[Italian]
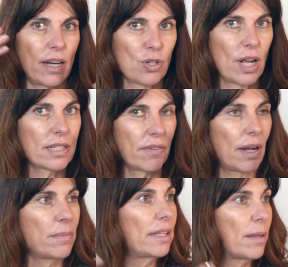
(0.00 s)
ragionasse
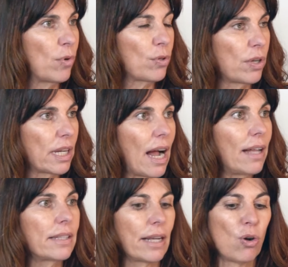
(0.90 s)
veramente molto in
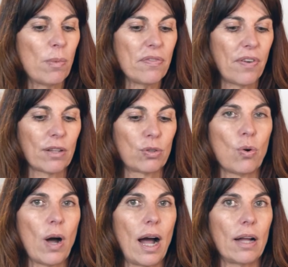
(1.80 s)
grande, come hai
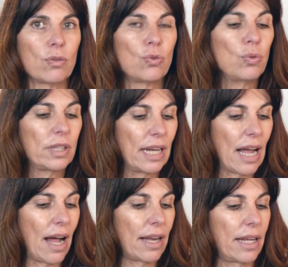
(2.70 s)
fatto a
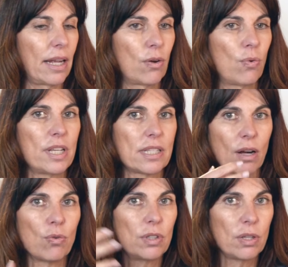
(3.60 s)
tutelare
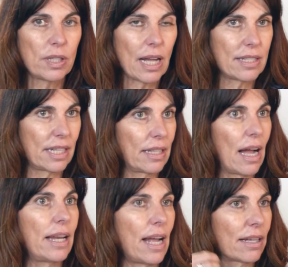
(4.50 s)
questa continuità
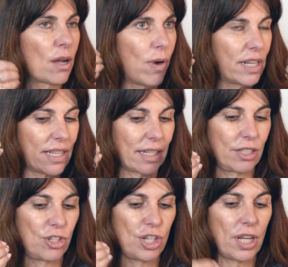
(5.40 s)
aziendale e anche quali
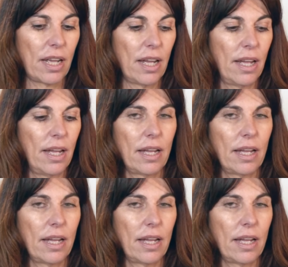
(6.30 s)
strategie